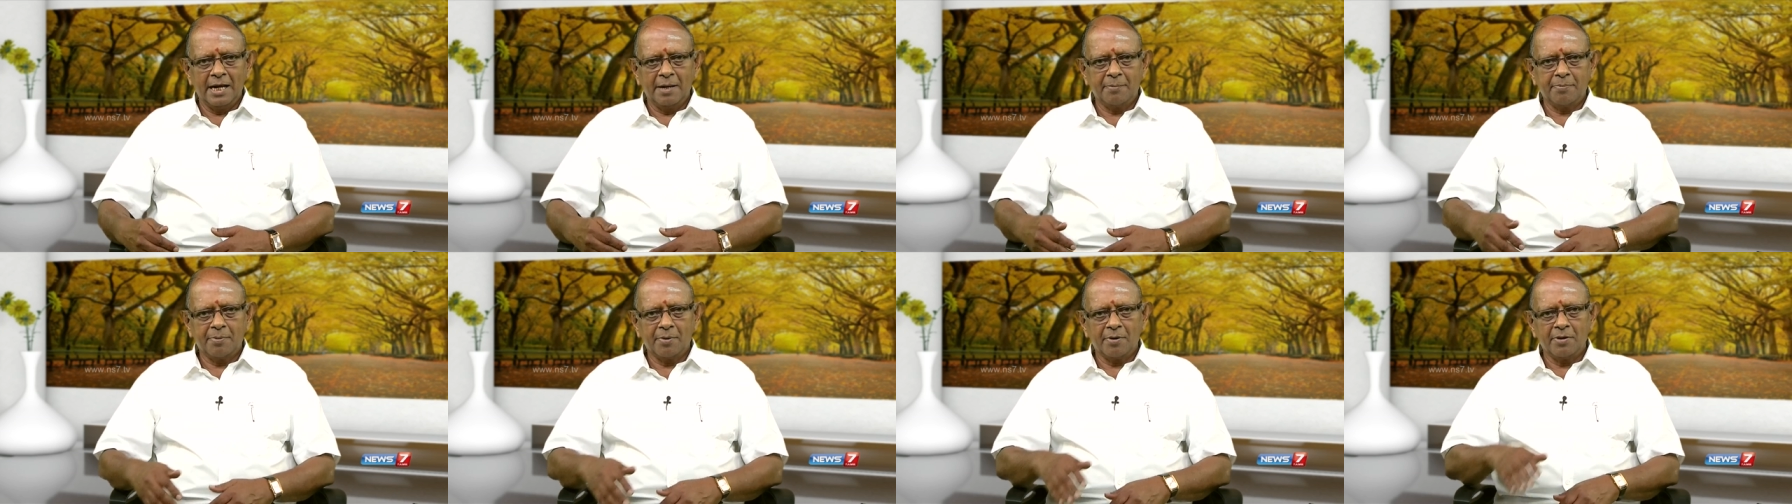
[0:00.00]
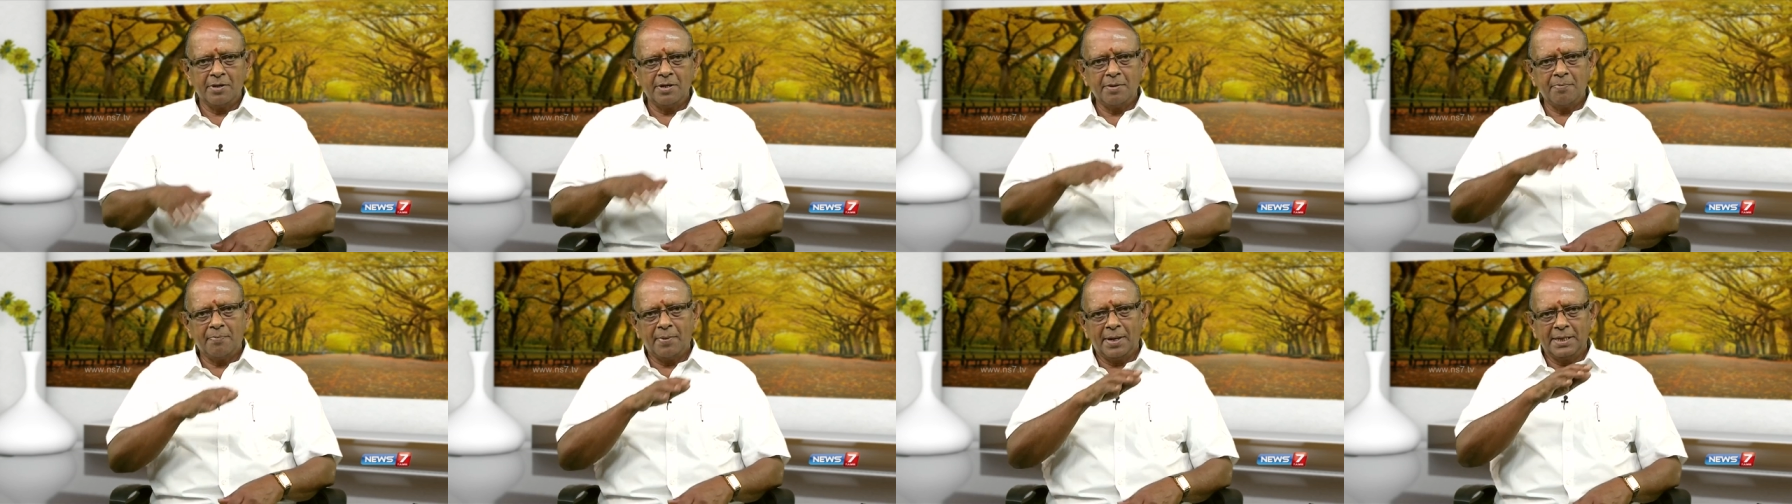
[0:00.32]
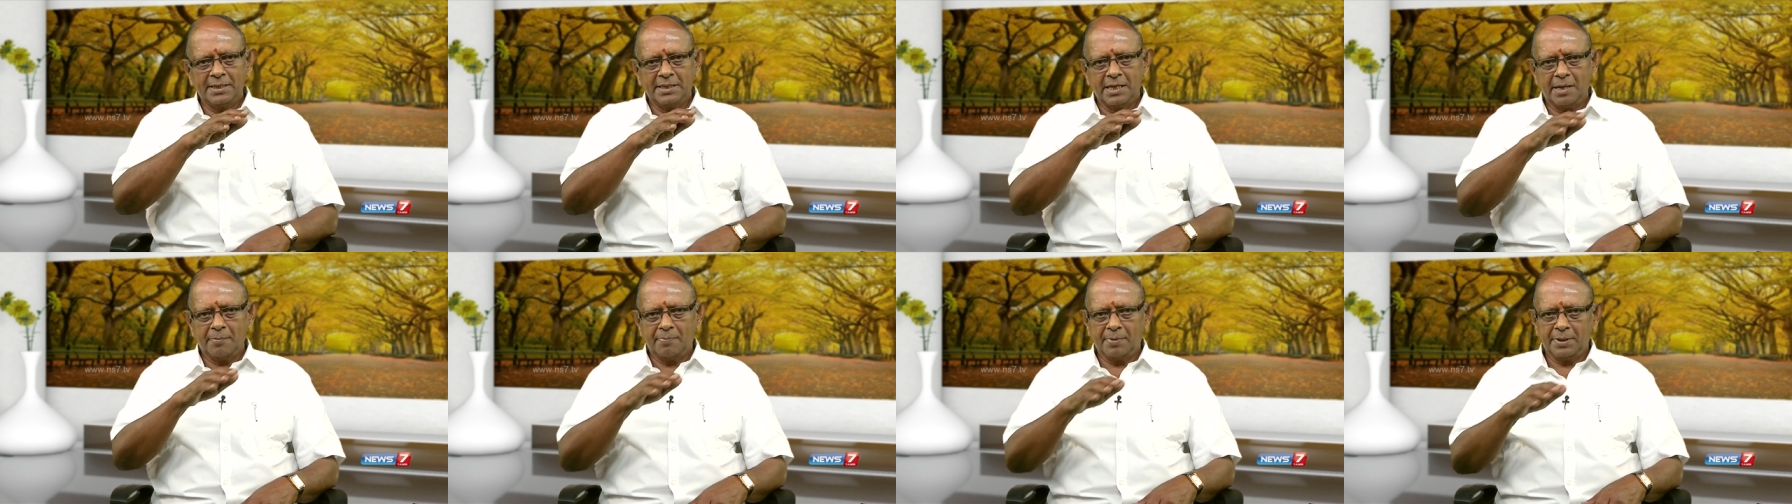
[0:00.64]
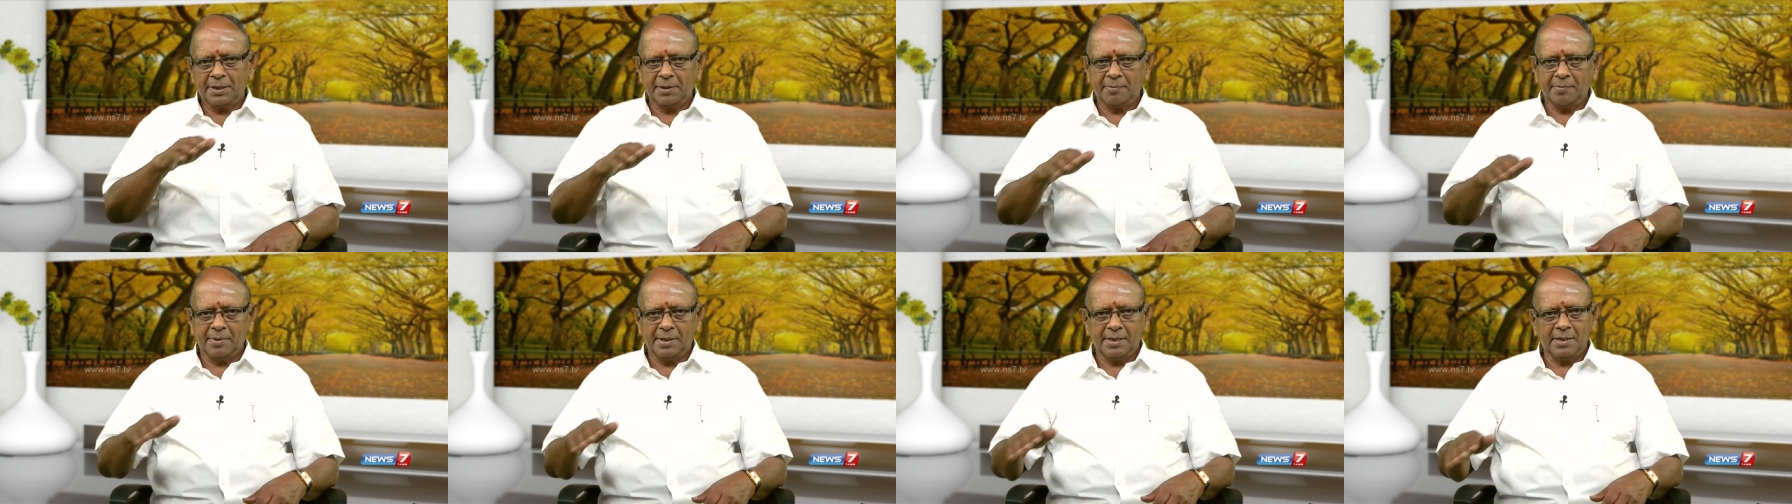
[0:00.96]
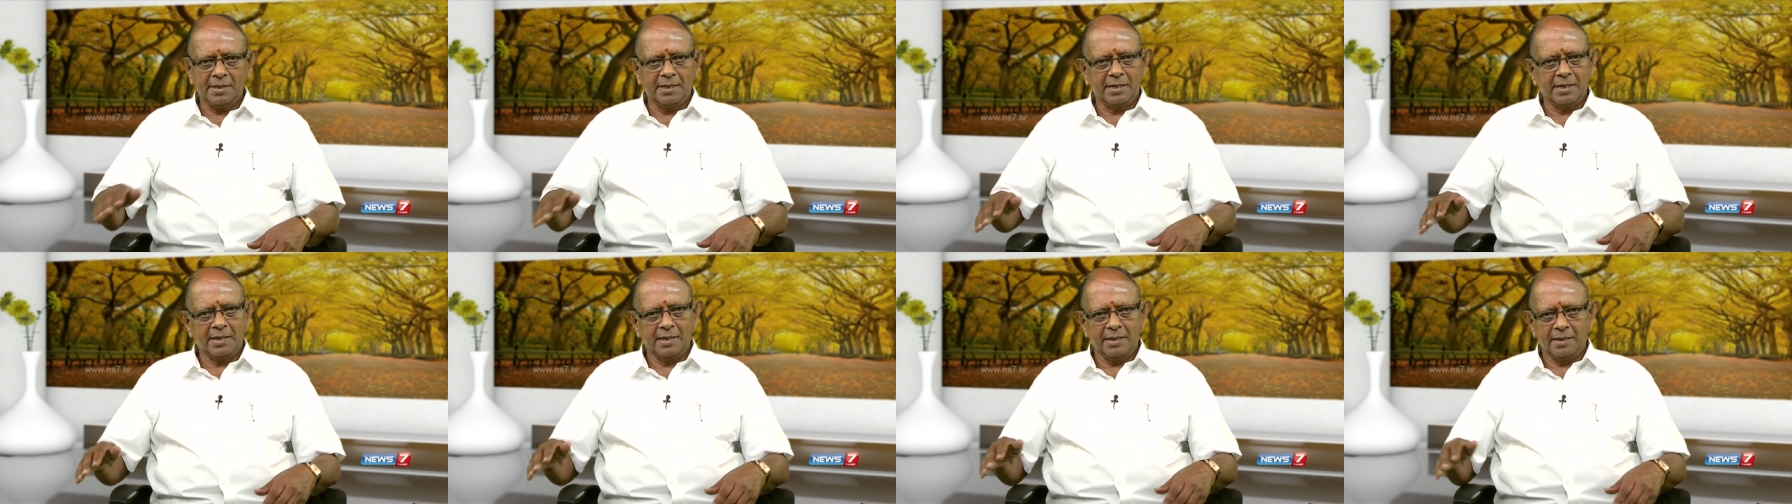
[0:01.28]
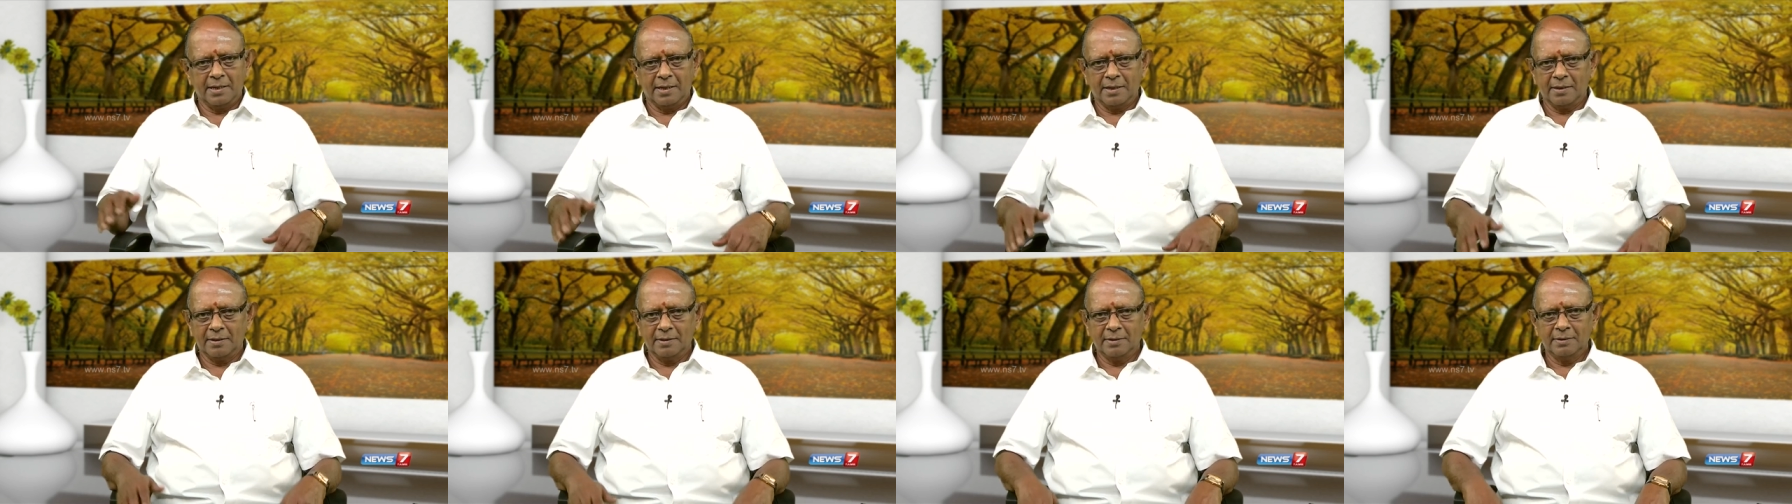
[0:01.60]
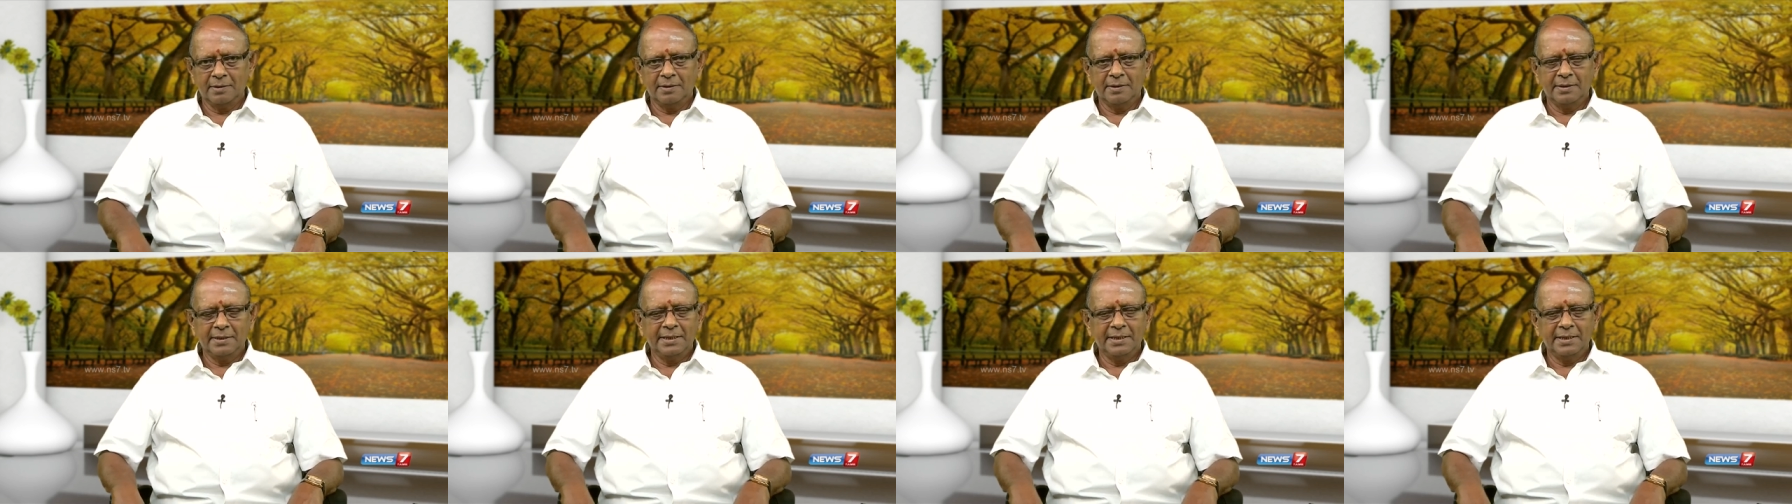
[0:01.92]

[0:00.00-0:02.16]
இருப்பவர்கள் பலதரப்பட்ட மக்கள் இருக்கின்றார்கள்